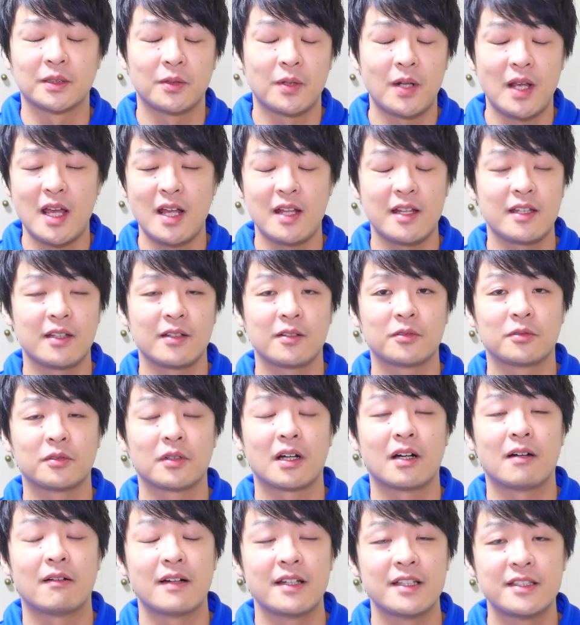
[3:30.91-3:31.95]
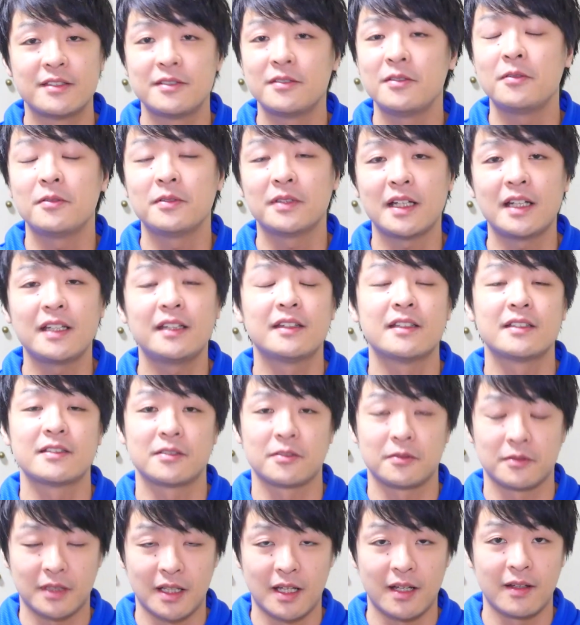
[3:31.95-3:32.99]
トレーニングとかは必要ないんで
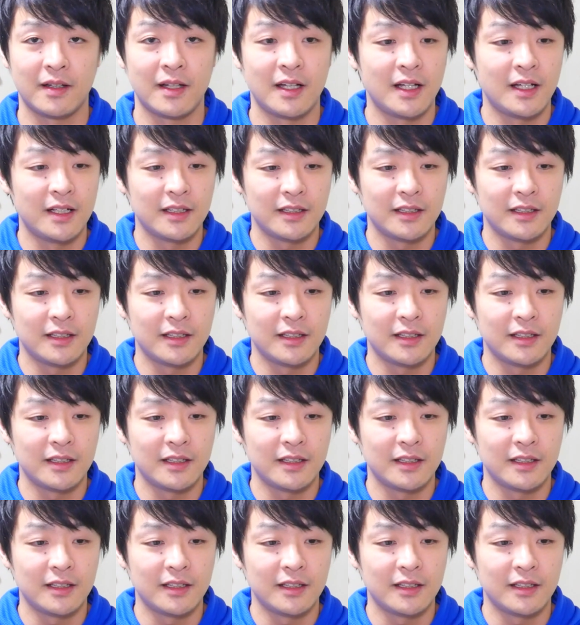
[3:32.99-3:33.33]
すよね